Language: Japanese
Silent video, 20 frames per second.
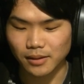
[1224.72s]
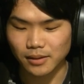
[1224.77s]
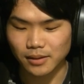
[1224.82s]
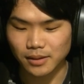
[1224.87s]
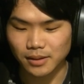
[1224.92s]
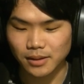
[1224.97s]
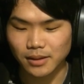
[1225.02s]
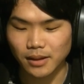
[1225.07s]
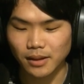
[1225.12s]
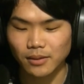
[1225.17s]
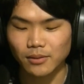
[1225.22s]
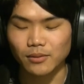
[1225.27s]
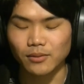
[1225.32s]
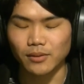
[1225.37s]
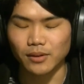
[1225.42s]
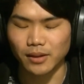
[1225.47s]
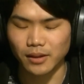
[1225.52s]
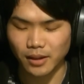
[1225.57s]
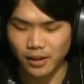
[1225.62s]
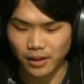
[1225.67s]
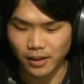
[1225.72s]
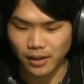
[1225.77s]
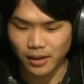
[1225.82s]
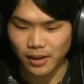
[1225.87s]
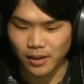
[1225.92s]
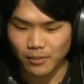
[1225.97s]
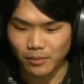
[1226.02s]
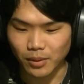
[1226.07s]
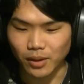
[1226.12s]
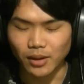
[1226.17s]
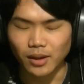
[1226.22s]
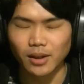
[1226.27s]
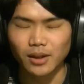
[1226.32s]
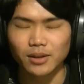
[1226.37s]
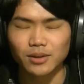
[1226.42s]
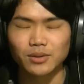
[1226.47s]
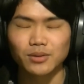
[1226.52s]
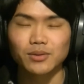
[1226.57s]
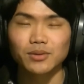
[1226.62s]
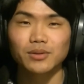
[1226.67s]
いたので、まあ、
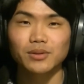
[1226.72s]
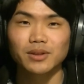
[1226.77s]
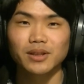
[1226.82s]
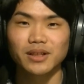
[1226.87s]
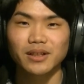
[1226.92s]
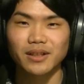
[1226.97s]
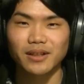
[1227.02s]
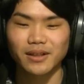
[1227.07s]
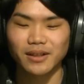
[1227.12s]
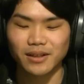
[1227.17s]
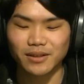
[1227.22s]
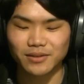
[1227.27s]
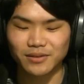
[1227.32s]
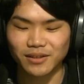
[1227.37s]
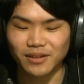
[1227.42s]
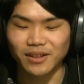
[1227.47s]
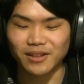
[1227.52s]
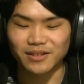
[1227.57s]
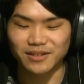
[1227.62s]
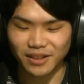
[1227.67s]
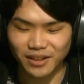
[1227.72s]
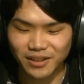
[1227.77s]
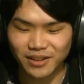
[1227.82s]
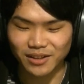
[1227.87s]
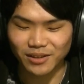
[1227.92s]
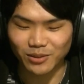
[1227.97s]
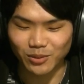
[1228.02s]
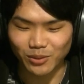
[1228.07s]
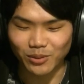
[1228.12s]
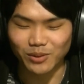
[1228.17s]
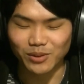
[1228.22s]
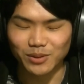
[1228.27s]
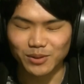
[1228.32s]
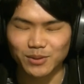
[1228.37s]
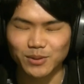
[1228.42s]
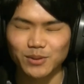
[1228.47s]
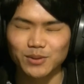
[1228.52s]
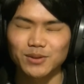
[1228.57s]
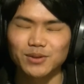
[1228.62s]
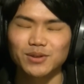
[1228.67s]
その機会があるなら是非と
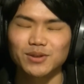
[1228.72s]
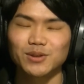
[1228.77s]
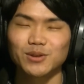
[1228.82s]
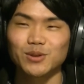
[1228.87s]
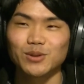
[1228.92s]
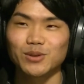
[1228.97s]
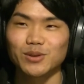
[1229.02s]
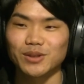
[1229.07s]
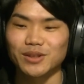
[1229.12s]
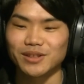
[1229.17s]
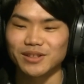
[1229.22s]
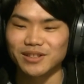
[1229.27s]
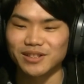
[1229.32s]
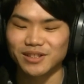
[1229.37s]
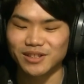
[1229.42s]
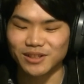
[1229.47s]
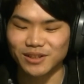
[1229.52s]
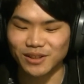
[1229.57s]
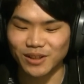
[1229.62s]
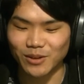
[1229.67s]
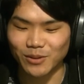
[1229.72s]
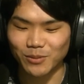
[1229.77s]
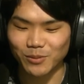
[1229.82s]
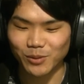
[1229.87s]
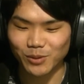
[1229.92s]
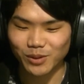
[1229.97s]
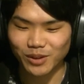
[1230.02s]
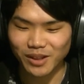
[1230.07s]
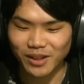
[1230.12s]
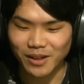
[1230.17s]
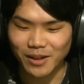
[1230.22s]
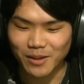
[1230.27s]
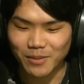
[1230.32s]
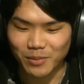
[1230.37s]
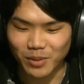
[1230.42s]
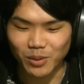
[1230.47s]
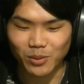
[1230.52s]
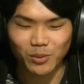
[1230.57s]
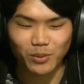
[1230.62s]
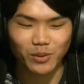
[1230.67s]
そういう強い信念を持って、
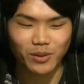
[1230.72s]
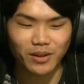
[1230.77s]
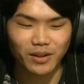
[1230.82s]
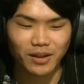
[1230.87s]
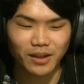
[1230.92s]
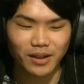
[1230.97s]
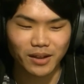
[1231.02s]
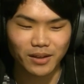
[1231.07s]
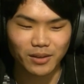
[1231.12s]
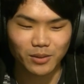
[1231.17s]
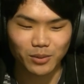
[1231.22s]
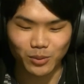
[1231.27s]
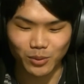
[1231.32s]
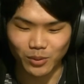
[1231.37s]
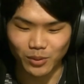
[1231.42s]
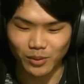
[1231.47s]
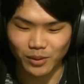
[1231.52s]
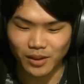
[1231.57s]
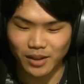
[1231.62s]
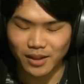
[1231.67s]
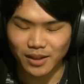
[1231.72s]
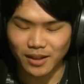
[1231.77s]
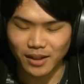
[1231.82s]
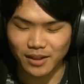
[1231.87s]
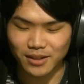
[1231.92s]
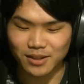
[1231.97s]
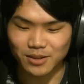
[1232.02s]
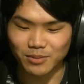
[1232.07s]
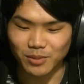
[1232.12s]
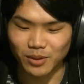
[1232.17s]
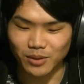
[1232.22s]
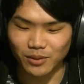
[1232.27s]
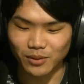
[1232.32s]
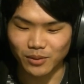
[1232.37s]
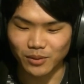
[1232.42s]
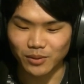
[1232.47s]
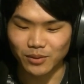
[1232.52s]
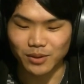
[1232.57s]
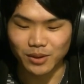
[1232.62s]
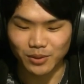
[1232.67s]
まあ、今回この「はじめ
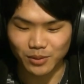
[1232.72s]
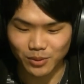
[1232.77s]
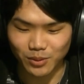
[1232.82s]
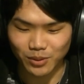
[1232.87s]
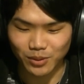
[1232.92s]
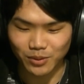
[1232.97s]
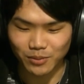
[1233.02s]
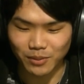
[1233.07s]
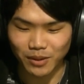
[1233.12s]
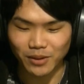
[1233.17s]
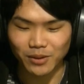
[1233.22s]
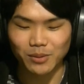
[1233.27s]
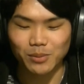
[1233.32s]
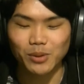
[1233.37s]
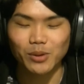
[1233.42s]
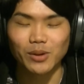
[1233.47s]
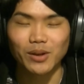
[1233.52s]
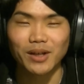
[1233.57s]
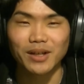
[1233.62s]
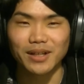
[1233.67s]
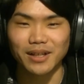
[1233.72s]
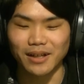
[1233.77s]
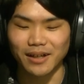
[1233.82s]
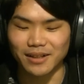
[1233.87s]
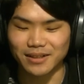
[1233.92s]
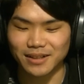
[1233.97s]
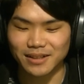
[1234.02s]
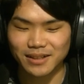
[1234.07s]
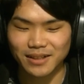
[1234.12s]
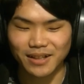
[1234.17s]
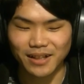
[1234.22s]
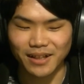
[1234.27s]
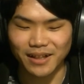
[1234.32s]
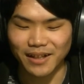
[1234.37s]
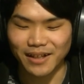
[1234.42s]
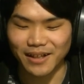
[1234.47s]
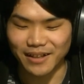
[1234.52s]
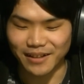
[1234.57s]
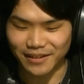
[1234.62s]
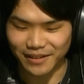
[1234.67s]
の二歩」という番組をやらさせて
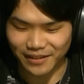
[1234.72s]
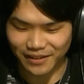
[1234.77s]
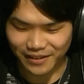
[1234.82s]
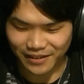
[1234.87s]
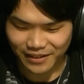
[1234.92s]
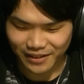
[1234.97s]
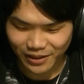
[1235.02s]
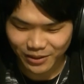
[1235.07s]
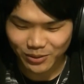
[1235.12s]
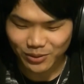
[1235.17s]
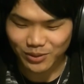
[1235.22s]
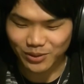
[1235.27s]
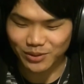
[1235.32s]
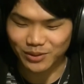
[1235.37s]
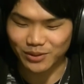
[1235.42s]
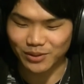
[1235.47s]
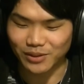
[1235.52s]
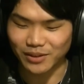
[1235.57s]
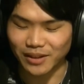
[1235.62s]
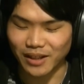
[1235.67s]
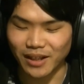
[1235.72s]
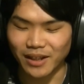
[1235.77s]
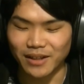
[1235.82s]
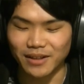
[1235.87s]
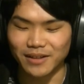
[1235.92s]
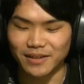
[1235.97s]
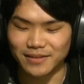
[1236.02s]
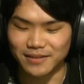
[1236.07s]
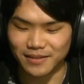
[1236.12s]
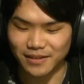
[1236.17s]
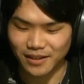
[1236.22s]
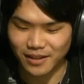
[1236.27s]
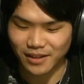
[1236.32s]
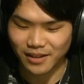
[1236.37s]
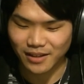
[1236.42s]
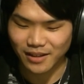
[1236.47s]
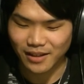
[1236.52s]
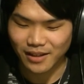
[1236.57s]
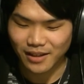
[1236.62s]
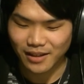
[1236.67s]
いただいたという経緯ですね。